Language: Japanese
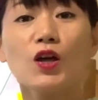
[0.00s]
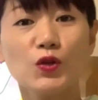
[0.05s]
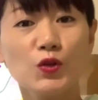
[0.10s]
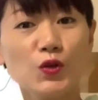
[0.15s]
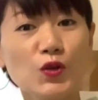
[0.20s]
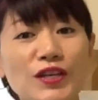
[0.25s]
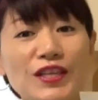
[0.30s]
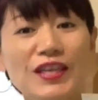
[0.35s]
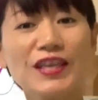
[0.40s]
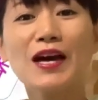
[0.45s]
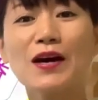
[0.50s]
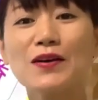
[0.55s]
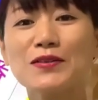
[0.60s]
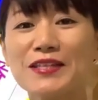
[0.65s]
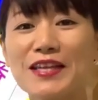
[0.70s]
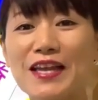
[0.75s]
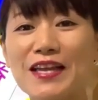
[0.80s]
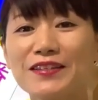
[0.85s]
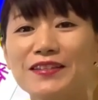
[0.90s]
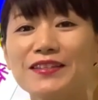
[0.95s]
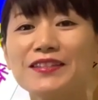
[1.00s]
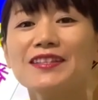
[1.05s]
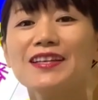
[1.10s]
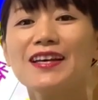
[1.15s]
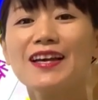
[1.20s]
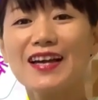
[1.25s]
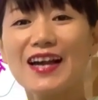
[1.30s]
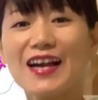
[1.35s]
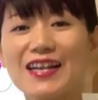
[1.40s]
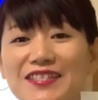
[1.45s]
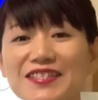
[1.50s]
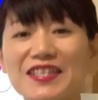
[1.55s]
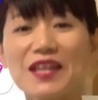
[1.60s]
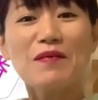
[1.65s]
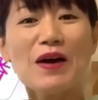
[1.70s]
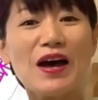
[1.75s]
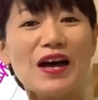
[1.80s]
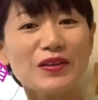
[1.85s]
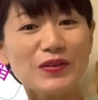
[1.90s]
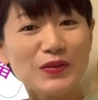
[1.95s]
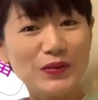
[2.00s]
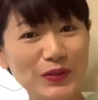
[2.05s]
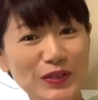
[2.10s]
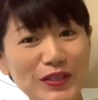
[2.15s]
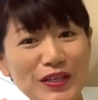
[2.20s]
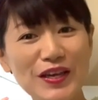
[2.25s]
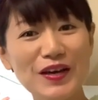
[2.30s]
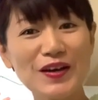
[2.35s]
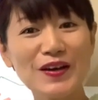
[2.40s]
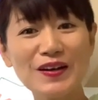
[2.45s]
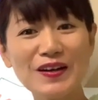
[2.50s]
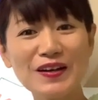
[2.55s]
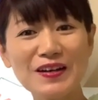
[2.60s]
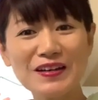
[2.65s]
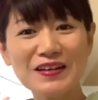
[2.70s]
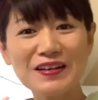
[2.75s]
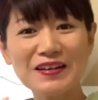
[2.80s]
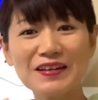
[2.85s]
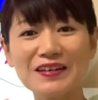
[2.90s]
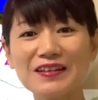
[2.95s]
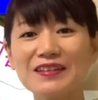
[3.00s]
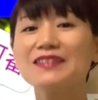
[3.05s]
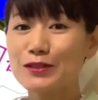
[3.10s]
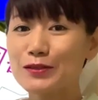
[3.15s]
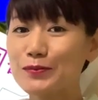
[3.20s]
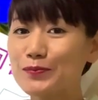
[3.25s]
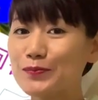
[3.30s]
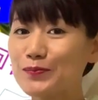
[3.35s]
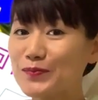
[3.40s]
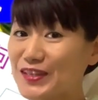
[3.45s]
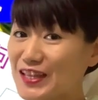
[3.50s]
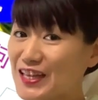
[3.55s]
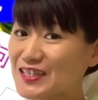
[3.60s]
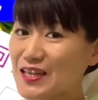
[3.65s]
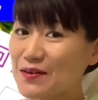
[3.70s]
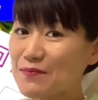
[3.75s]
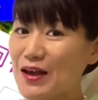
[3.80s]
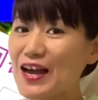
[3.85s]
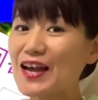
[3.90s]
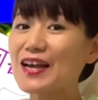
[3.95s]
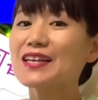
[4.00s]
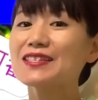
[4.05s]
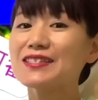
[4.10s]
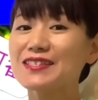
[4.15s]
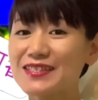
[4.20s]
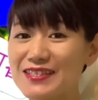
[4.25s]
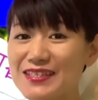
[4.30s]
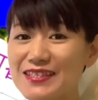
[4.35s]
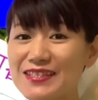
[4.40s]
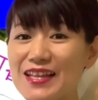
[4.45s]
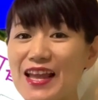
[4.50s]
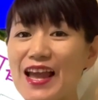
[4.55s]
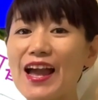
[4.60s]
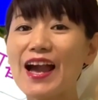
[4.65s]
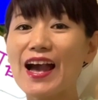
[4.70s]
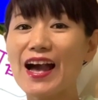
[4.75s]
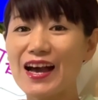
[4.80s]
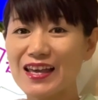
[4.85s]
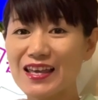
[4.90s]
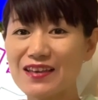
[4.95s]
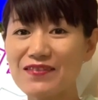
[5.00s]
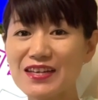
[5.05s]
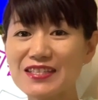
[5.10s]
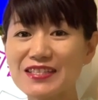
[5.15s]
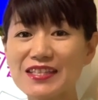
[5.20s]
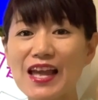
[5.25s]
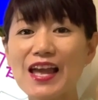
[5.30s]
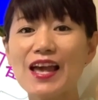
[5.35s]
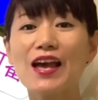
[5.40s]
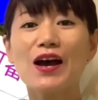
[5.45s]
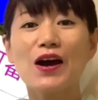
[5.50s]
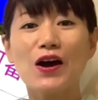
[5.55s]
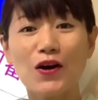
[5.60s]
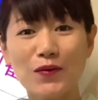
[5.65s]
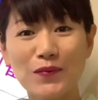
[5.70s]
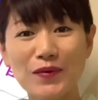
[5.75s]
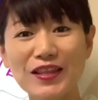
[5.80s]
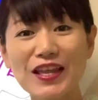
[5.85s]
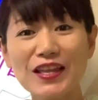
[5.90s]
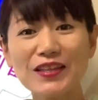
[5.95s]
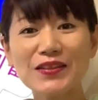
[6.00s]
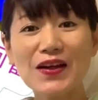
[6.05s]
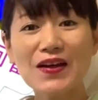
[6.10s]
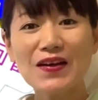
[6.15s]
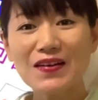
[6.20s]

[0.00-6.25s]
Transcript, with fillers: ゆが教えるカスタマ運気予報皆様新年明けましておめでと